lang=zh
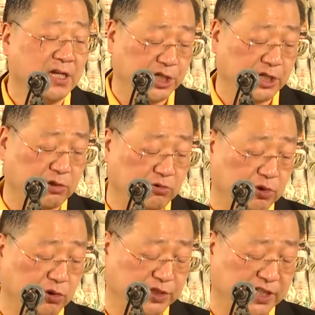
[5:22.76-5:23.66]
你的骨
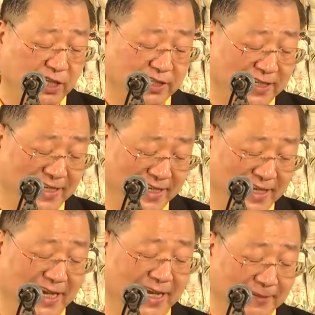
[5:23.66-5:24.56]
头响得很厉
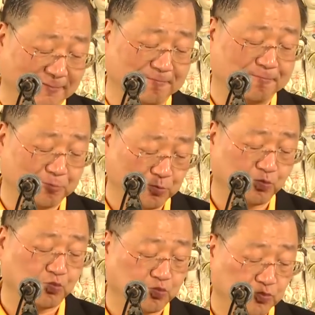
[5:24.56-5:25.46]
害，
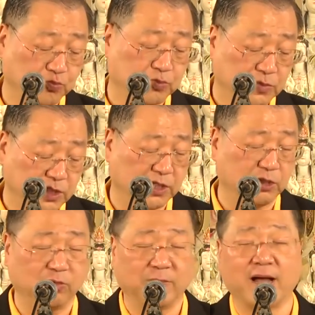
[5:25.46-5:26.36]
好，听得
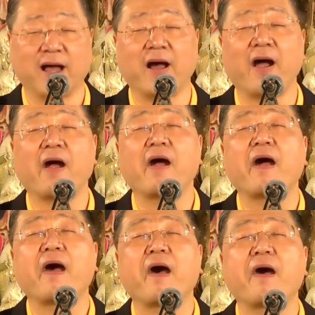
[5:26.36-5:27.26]
懂吗？
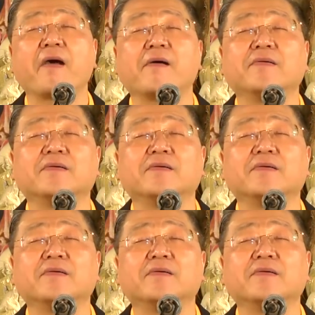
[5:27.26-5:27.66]
了解。